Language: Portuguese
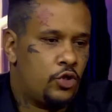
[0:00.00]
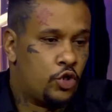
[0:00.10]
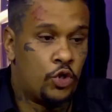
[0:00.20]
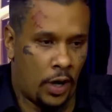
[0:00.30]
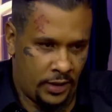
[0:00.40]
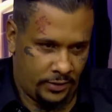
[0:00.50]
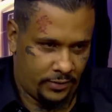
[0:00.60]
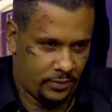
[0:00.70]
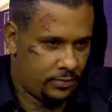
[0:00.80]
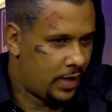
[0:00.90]
Só.
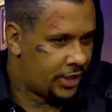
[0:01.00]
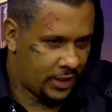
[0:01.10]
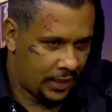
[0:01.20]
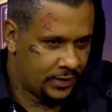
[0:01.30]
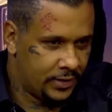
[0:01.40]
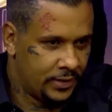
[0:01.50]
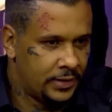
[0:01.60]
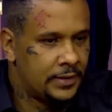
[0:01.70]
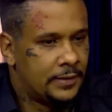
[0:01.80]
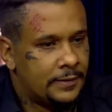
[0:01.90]
Mais nada.
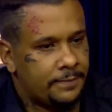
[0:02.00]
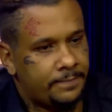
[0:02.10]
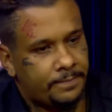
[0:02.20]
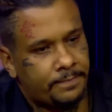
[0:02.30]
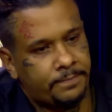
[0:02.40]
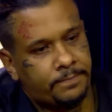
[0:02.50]
Então é como se